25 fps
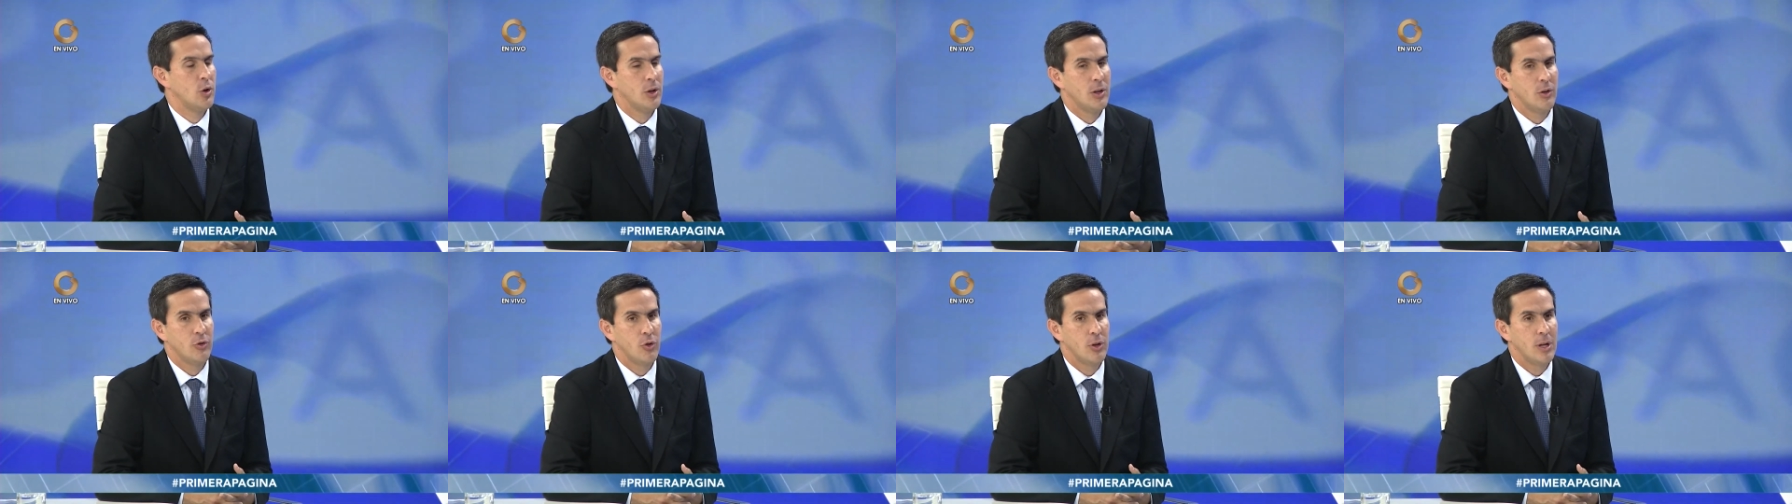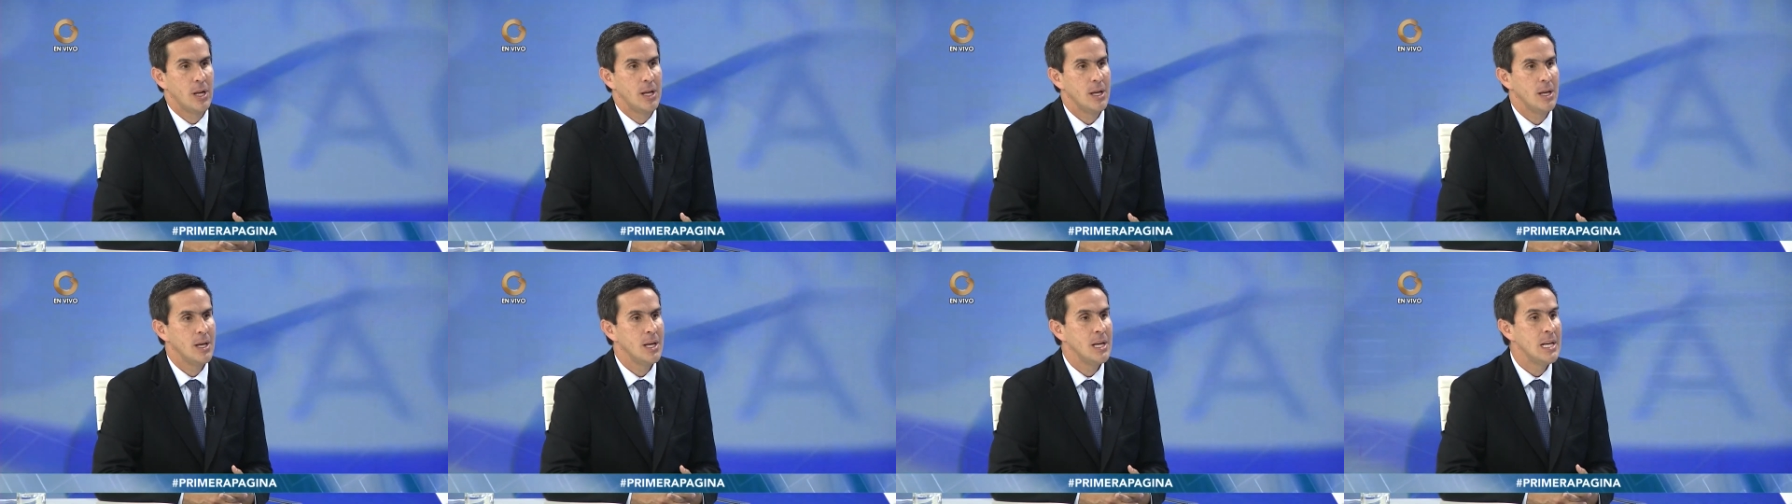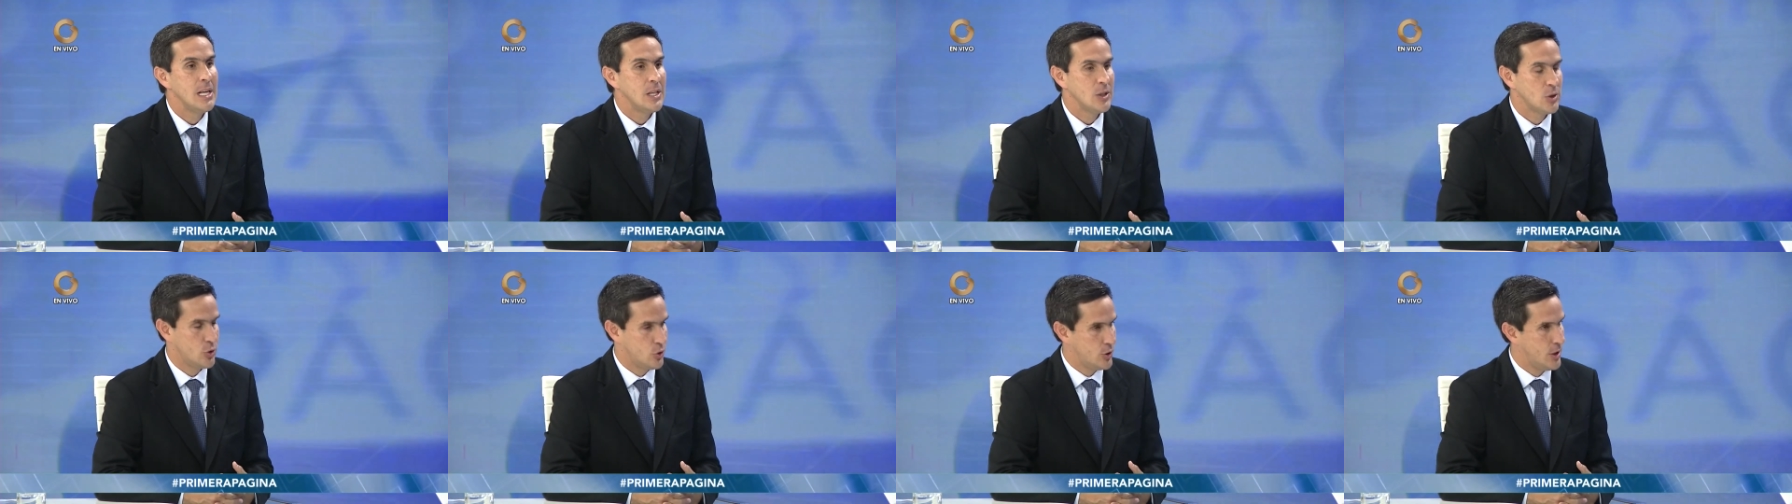en todas zonas,
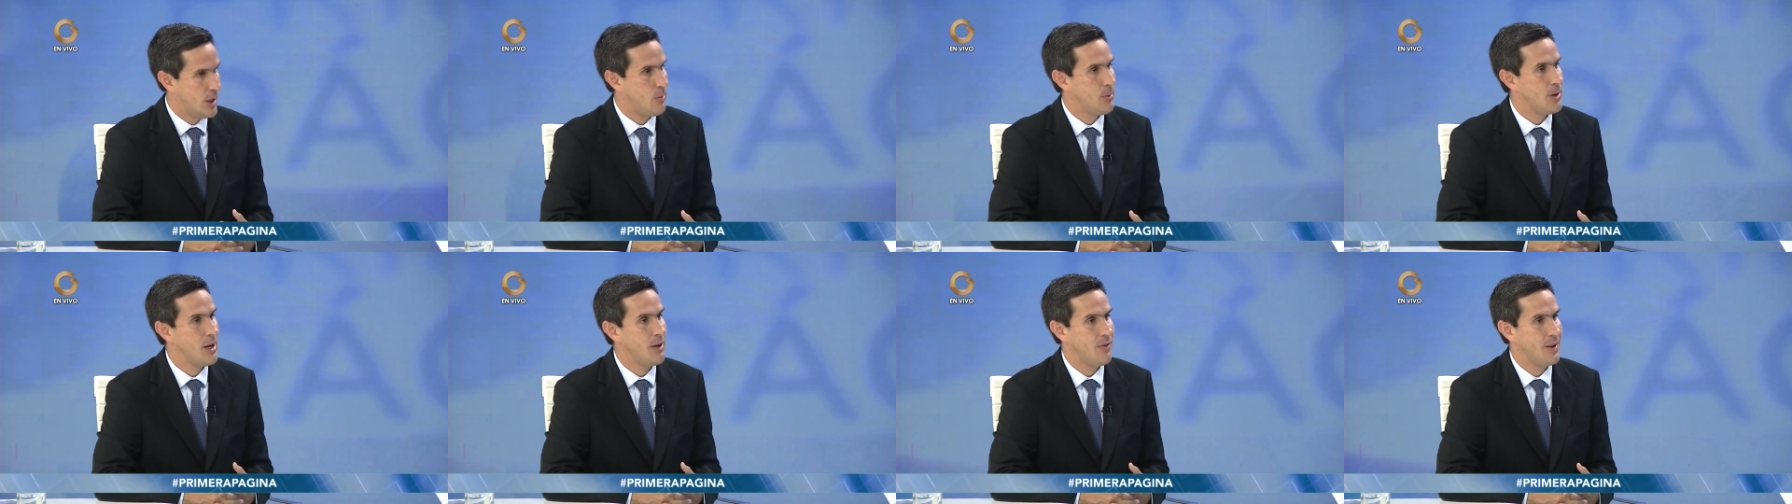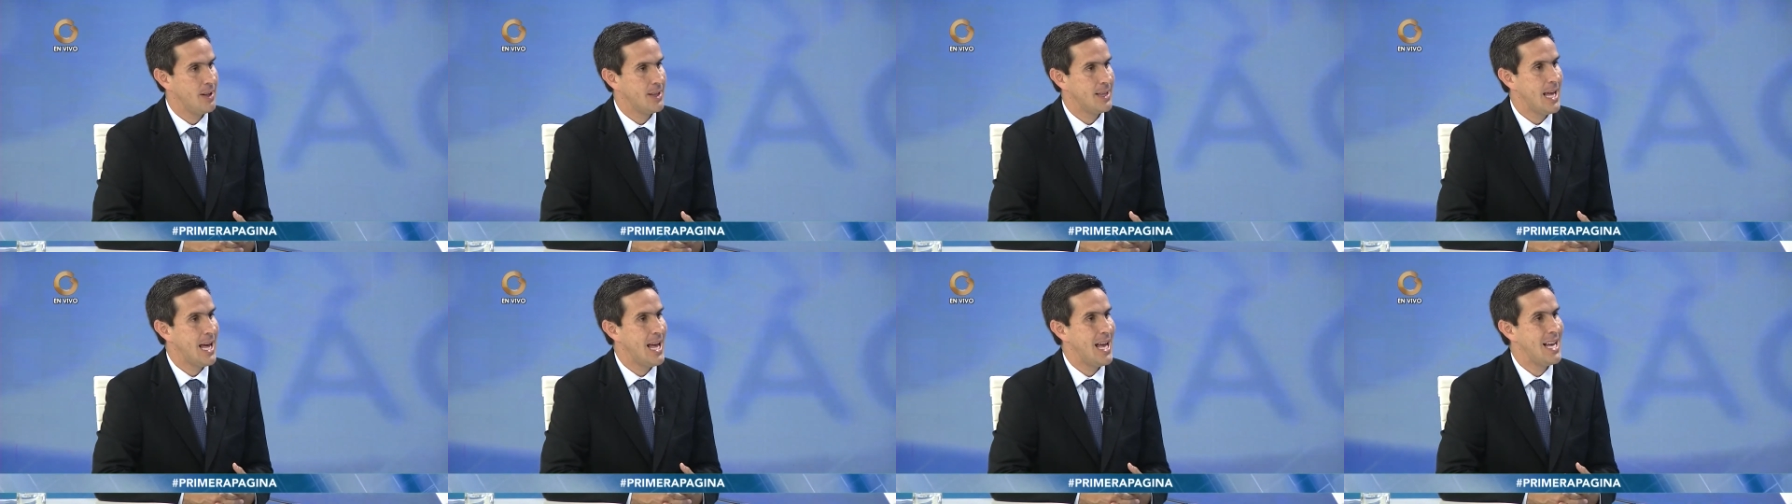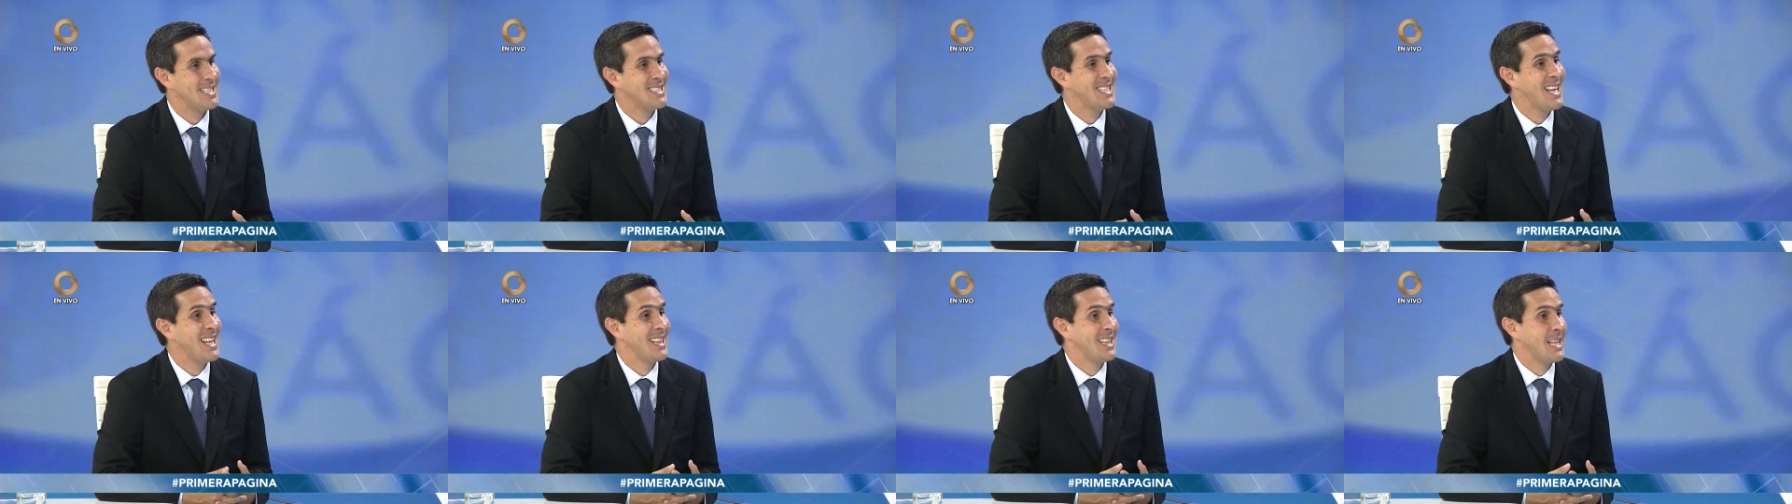son zonas muy
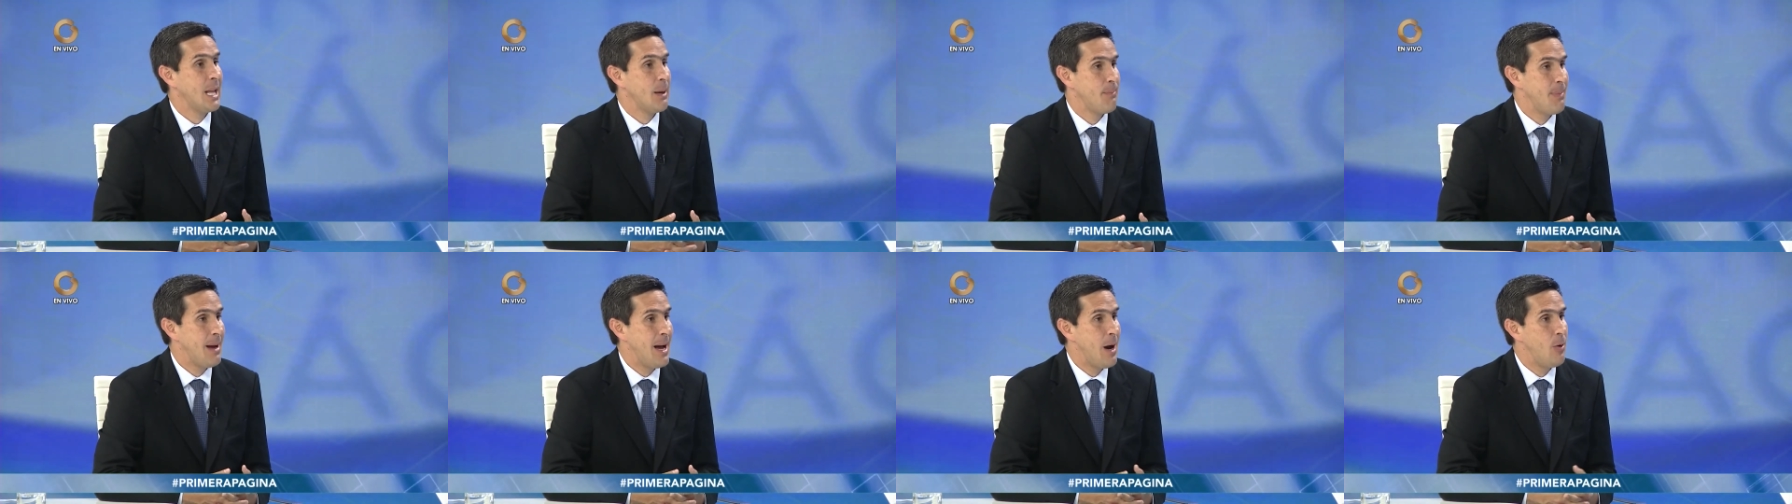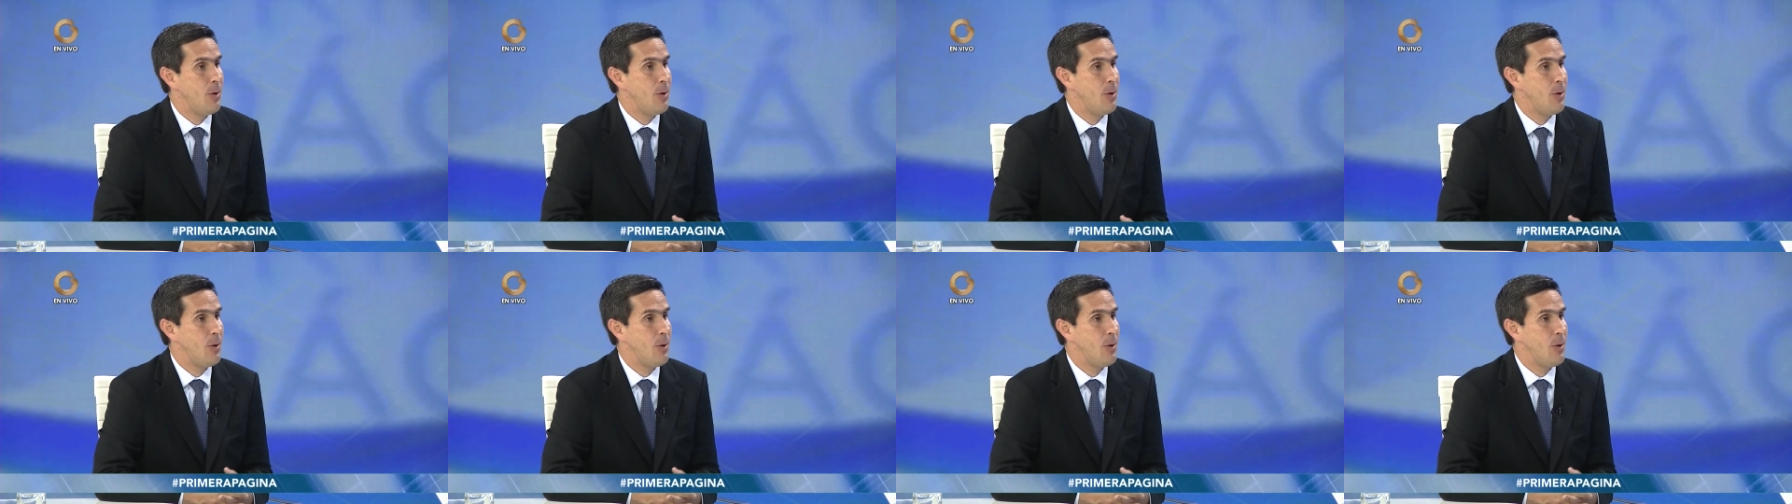afectadas. Santa